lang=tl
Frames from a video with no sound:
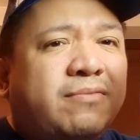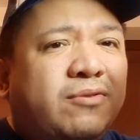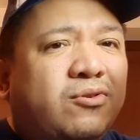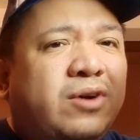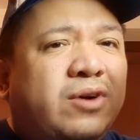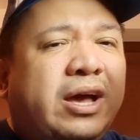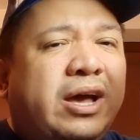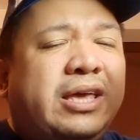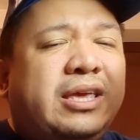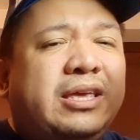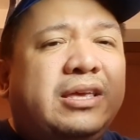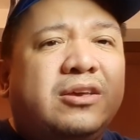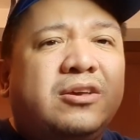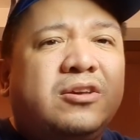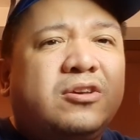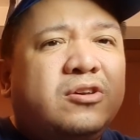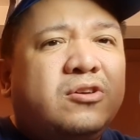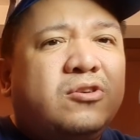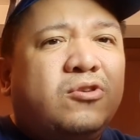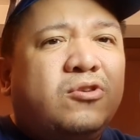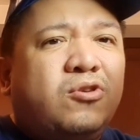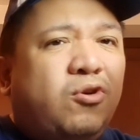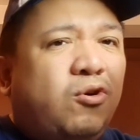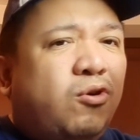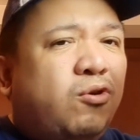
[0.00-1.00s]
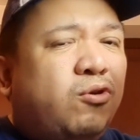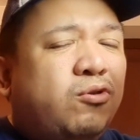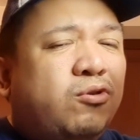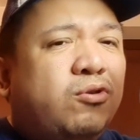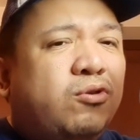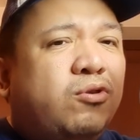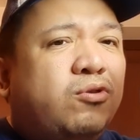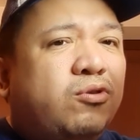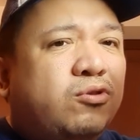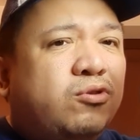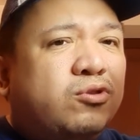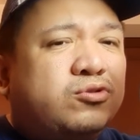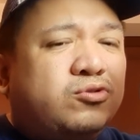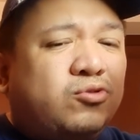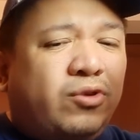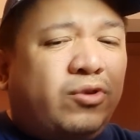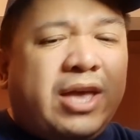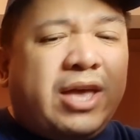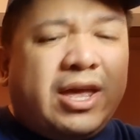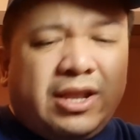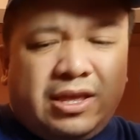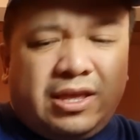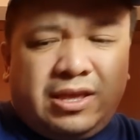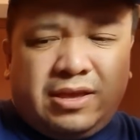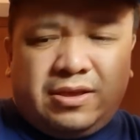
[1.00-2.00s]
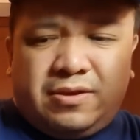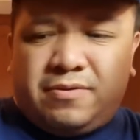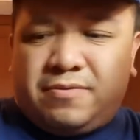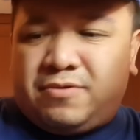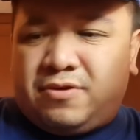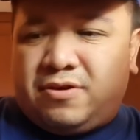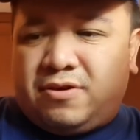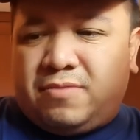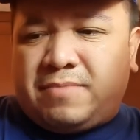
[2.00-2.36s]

buhay o gusto kunyari,